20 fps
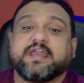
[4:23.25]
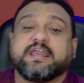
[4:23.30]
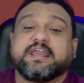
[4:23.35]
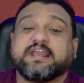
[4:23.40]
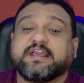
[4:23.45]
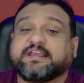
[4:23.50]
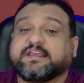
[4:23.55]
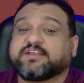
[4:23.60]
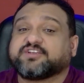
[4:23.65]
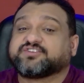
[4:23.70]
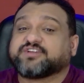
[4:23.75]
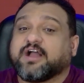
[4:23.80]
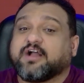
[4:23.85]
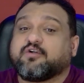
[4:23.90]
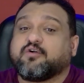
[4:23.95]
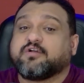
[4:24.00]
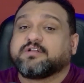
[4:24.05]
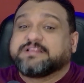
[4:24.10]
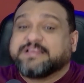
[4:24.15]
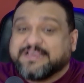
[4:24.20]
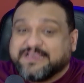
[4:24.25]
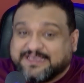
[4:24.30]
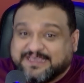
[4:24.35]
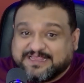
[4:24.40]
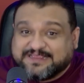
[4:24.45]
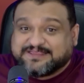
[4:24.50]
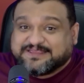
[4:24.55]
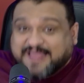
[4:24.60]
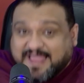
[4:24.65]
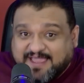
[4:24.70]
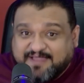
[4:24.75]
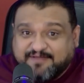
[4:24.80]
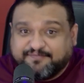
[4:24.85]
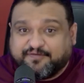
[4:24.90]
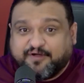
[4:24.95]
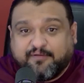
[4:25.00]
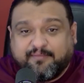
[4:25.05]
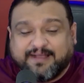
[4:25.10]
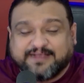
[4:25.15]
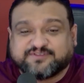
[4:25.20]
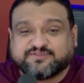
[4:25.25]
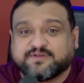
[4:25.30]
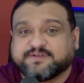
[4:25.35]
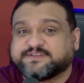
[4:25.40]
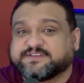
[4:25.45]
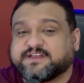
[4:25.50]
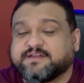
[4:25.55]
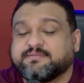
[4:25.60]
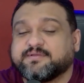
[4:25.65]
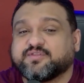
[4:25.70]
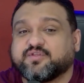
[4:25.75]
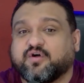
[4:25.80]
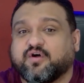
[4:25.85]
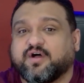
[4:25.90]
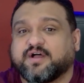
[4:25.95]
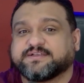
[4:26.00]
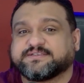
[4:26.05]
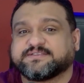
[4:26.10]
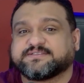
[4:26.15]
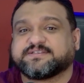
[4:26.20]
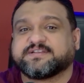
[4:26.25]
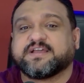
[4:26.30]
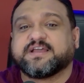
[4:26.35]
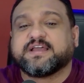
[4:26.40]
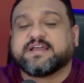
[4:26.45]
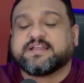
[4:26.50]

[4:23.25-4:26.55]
e que já e que tem informações criminosas